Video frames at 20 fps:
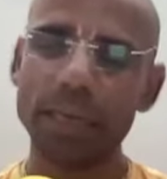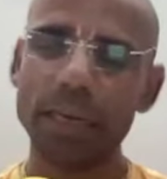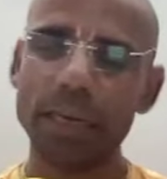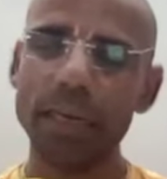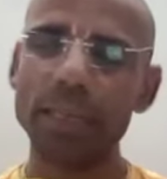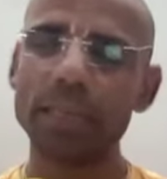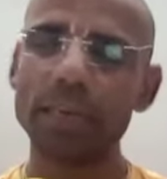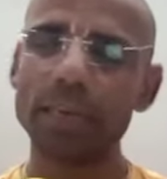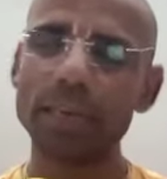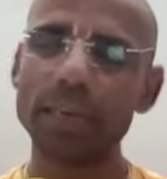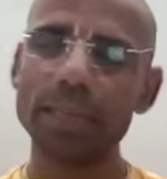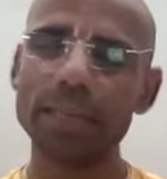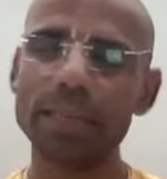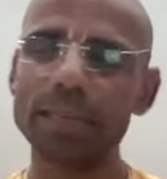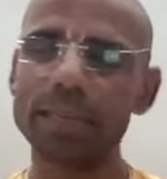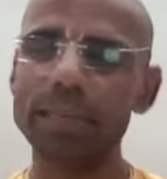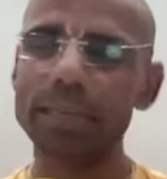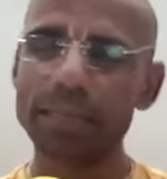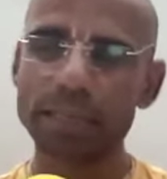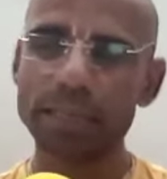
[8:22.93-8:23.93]
राधा रानी
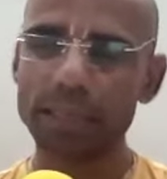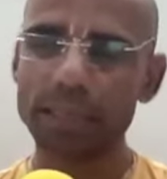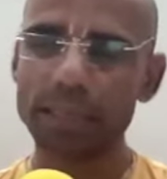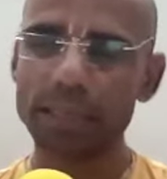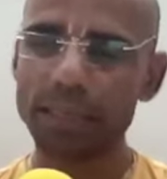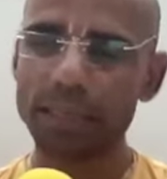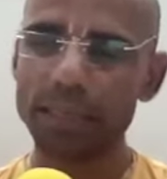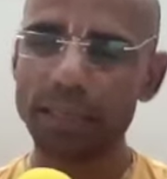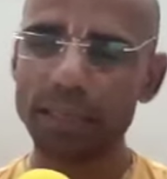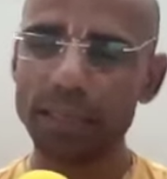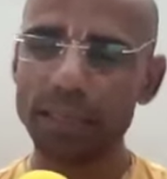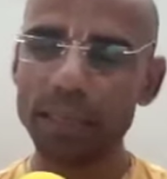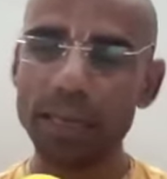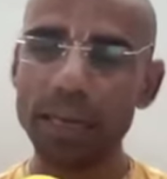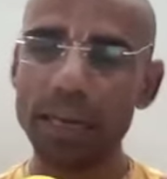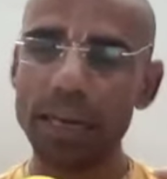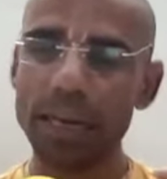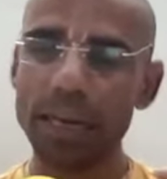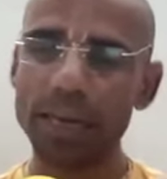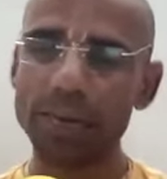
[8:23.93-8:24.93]
कृष्ण की
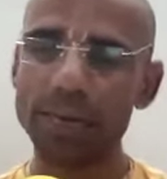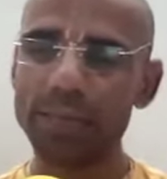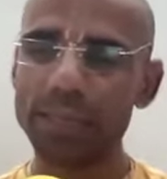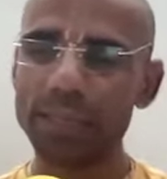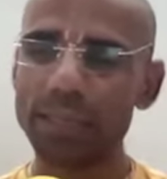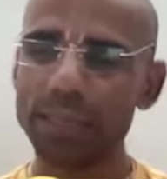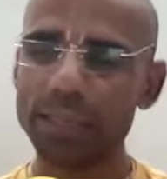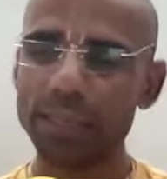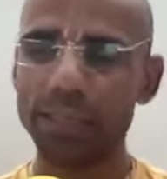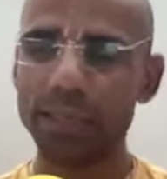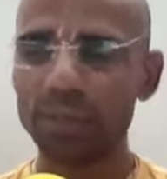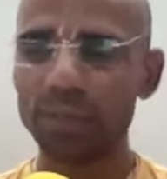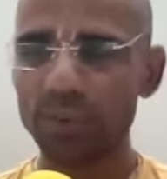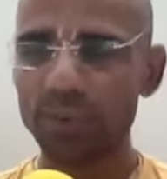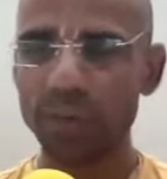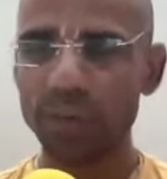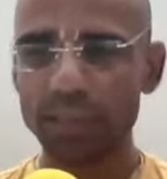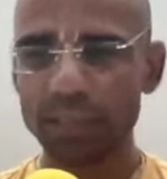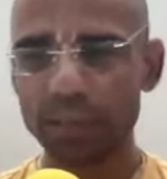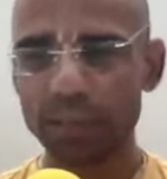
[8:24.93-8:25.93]
लीला का मुझे दर्शन हो
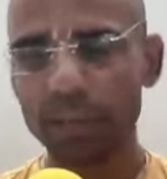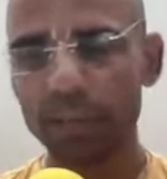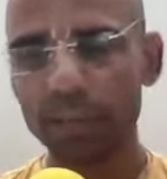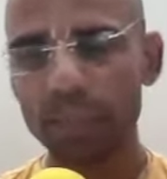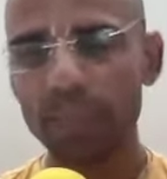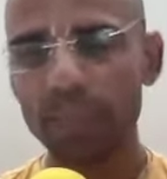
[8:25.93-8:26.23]
रहा था